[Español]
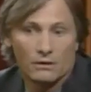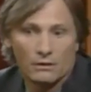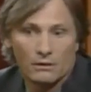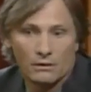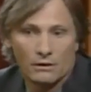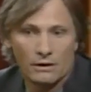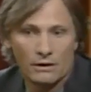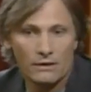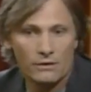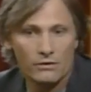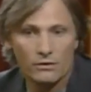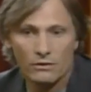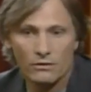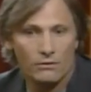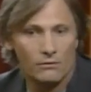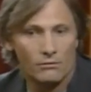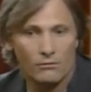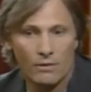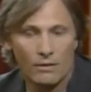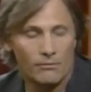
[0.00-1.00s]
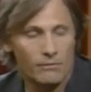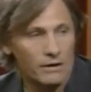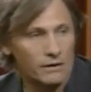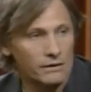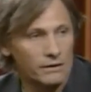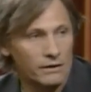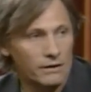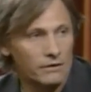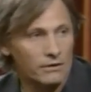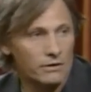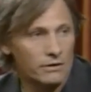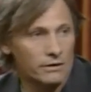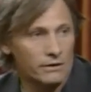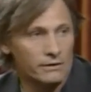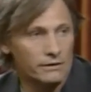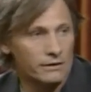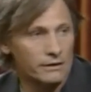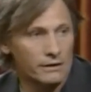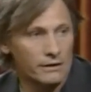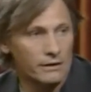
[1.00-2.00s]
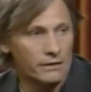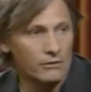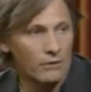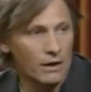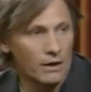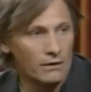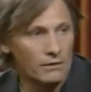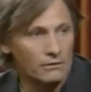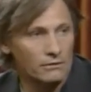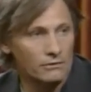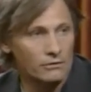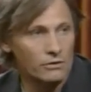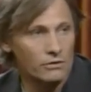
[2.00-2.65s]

Y eso va para el teatro y el cine igual.